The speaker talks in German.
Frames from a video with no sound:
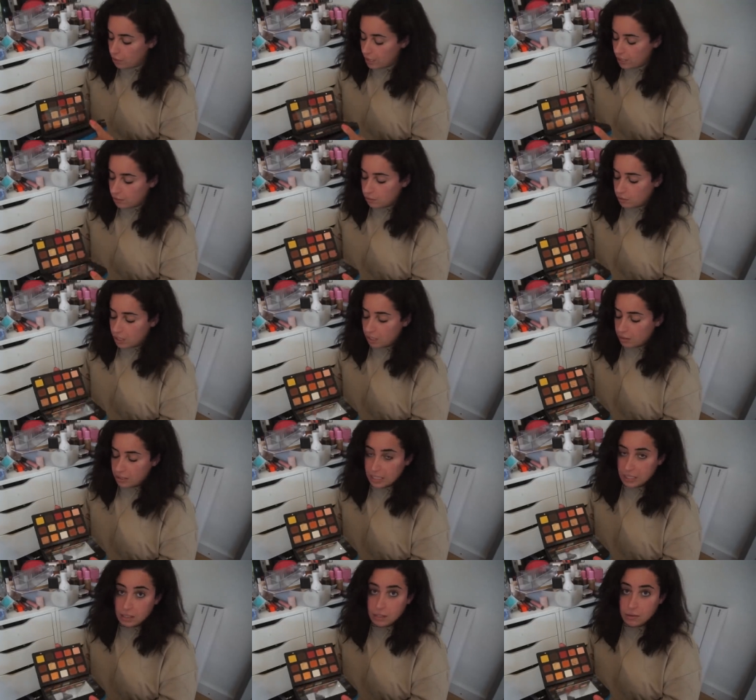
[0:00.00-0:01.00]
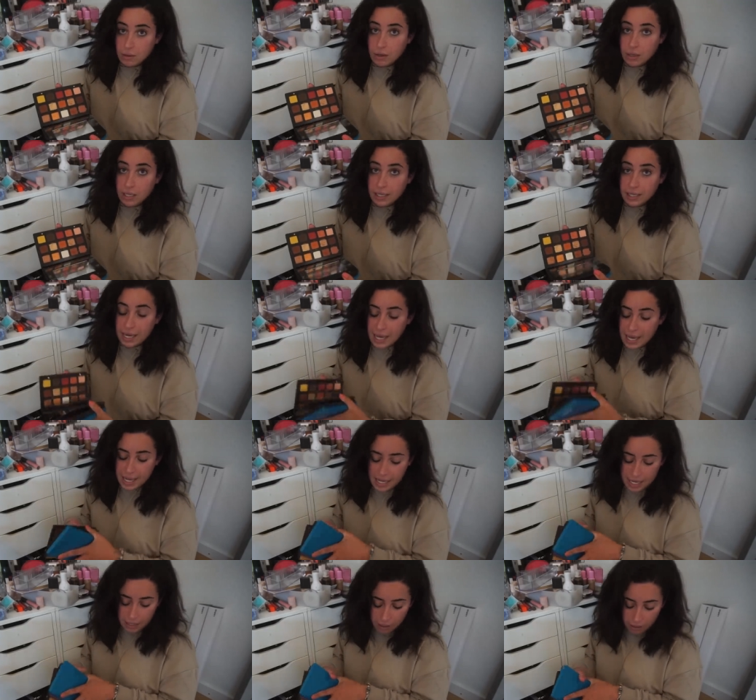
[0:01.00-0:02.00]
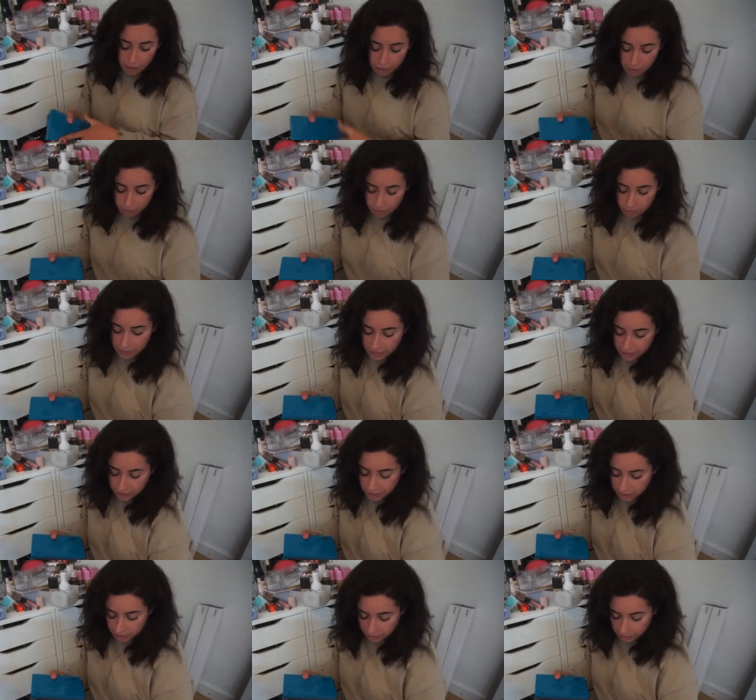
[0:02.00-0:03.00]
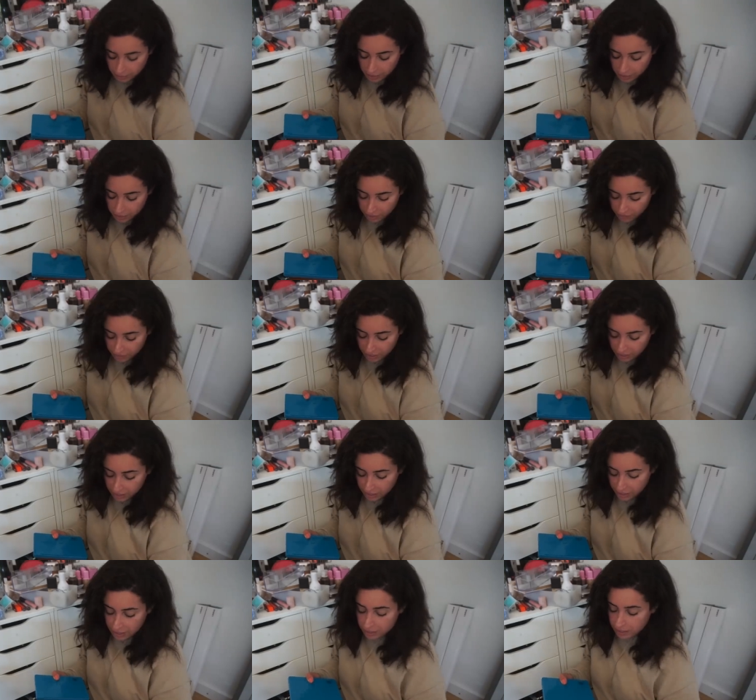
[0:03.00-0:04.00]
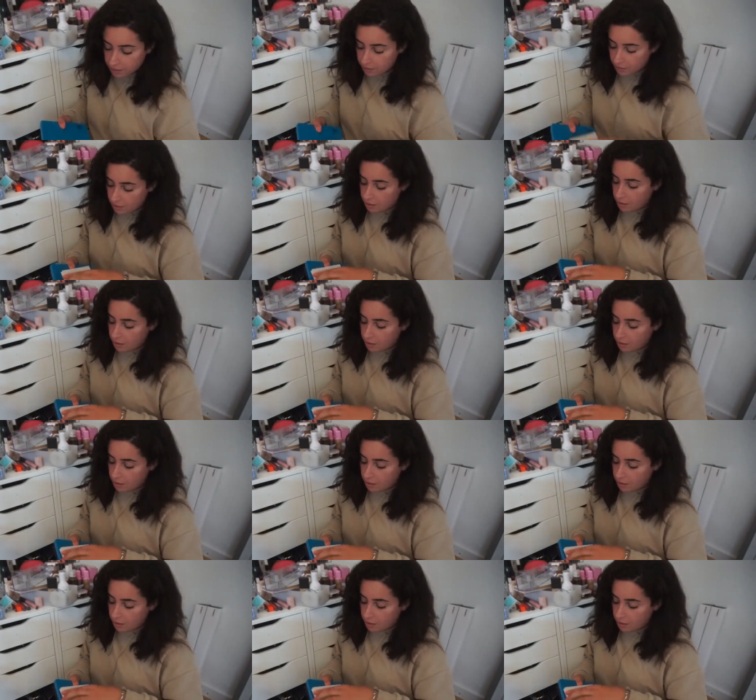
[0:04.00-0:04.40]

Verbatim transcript: Also, nee, das ist das Original und das ist mehr oder weniger